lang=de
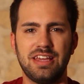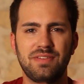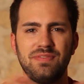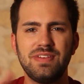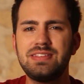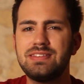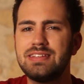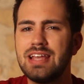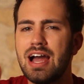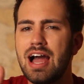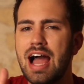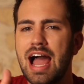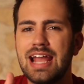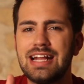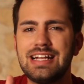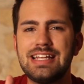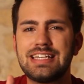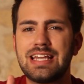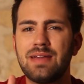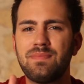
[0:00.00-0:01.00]
Ihr wisst ja,
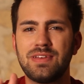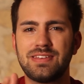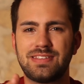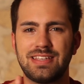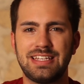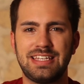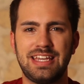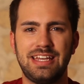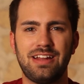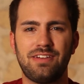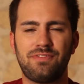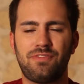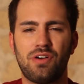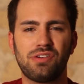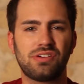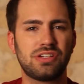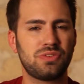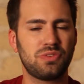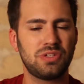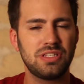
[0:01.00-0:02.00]
eigentlich gibt es in jeder
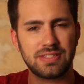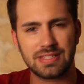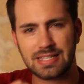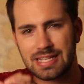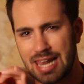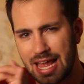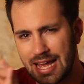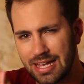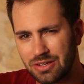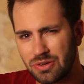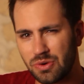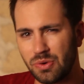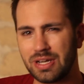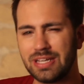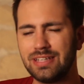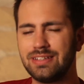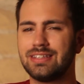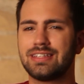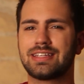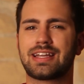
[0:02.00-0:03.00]
Folge so diesen kleinen
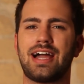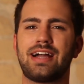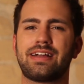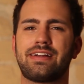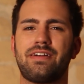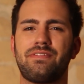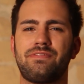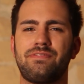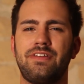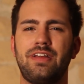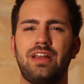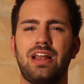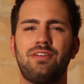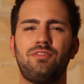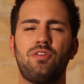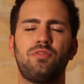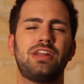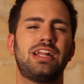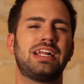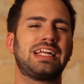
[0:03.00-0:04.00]
korinthen Korinthenkacker-Fehler,
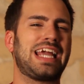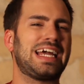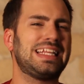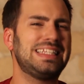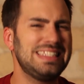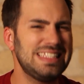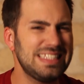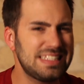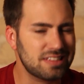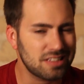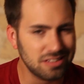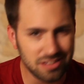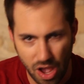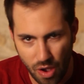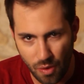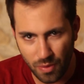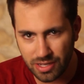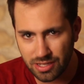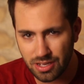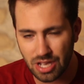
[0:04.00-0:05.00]
wo wir dann ganz
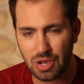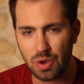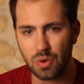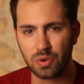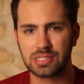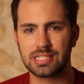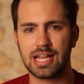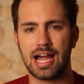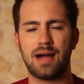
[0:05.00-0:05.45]
genau hingeguckt